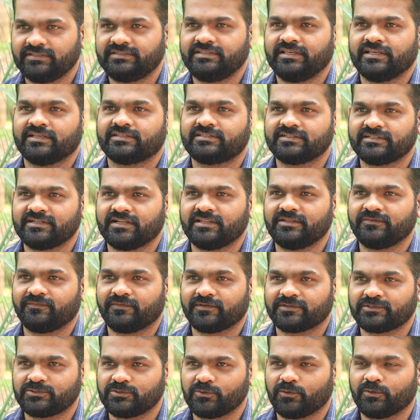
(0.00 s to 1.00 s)
டிசிஎஸ்ன்றது
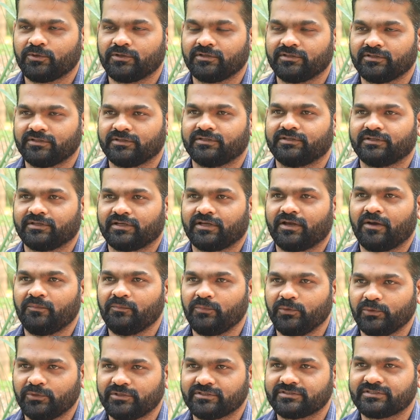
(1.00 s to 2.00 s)
ஃபர்ஸ்ட் ஒரு
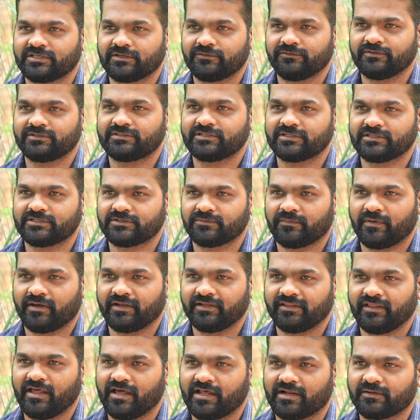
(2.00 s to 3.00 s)
கம்ப்யூட்டர் சர்வீஸ் சென்டர்
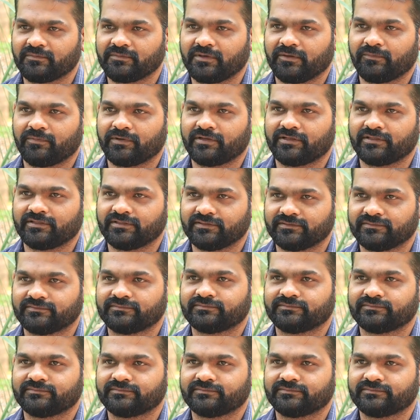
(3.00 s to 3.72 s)
மாதிரி தான் ஆரம்பிக்கப்பட்டது